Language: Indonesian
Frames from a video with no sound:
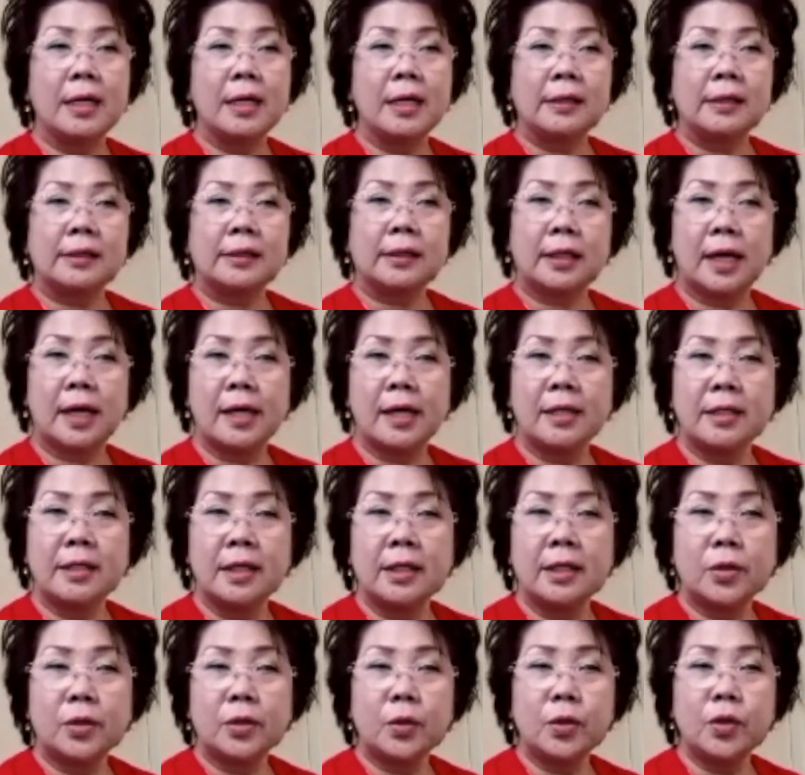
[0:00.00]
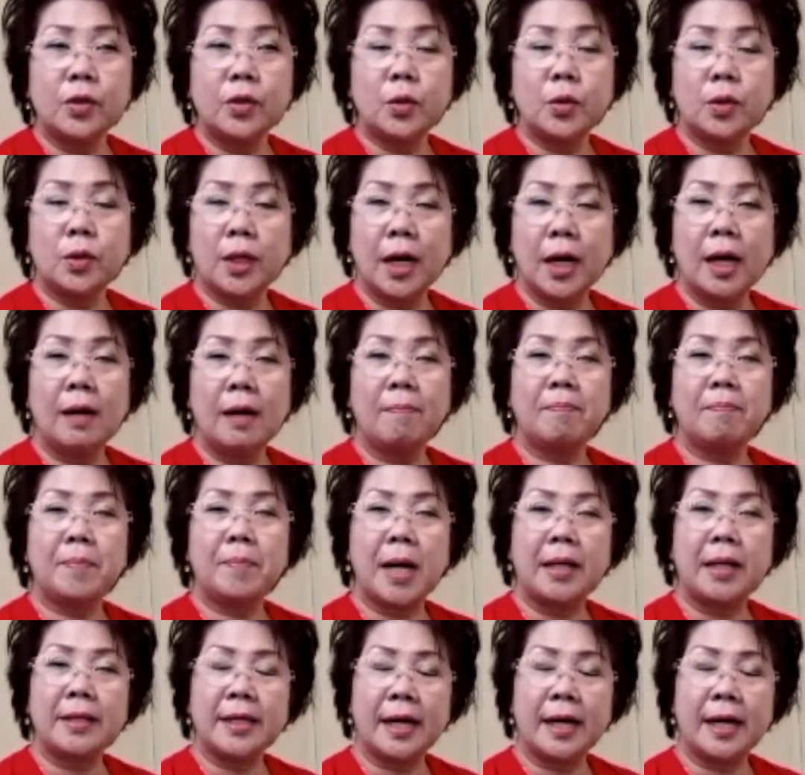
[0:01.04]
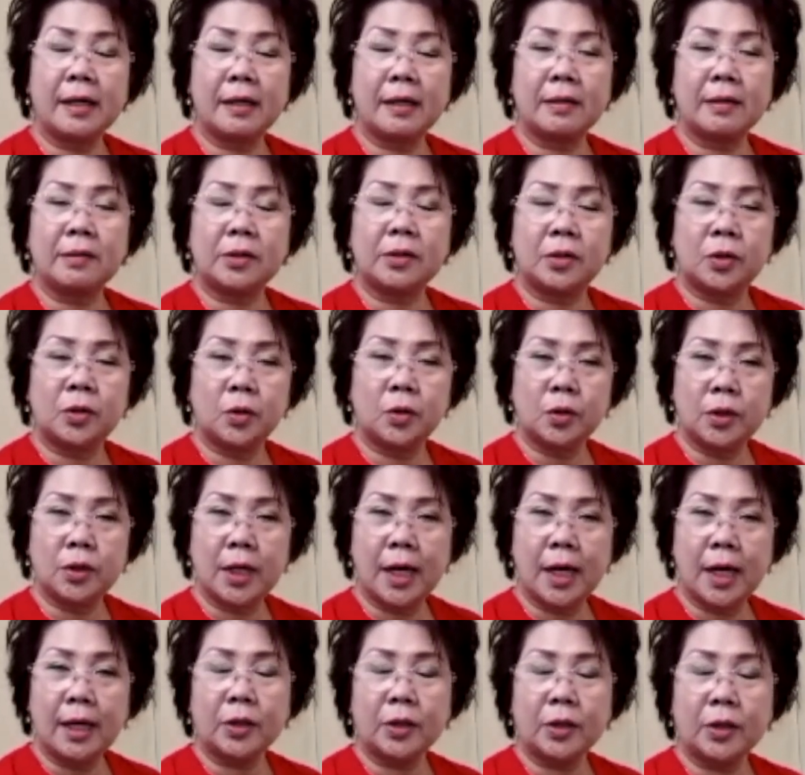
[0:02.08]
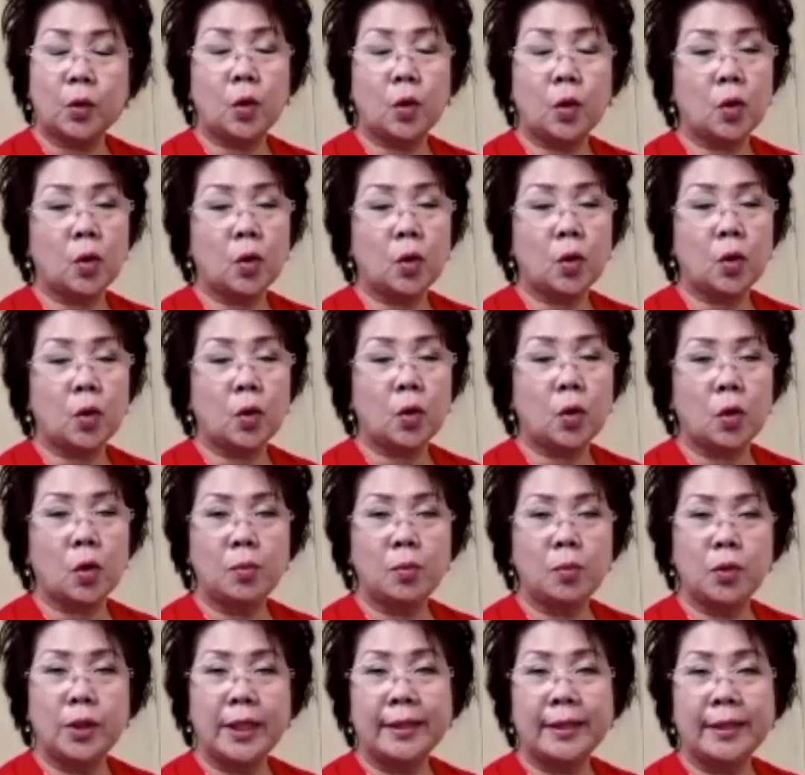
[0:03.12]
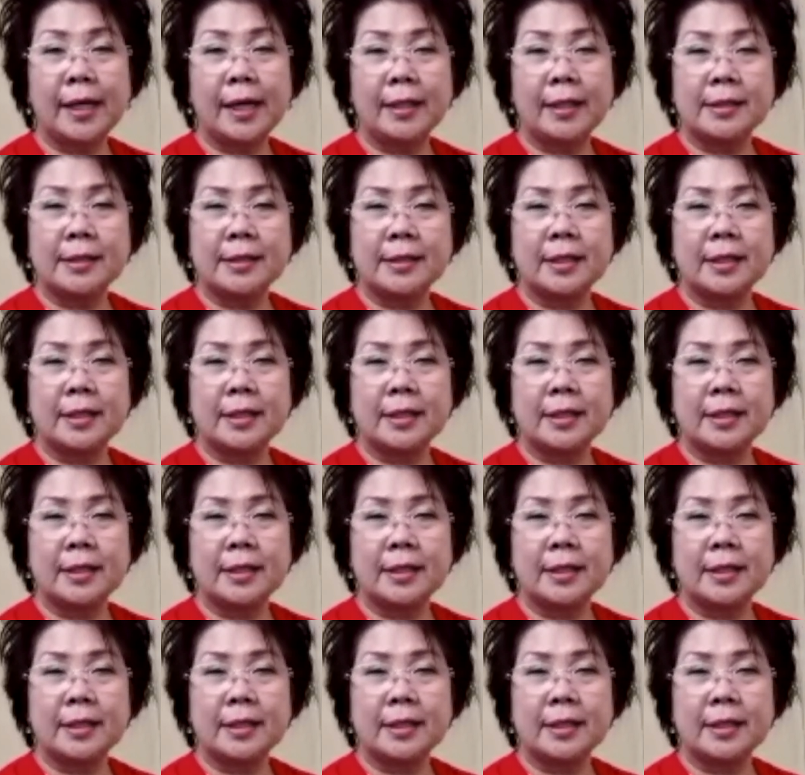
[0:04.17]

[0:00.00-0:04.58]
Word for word: Selain itu juga banyak juga komunitas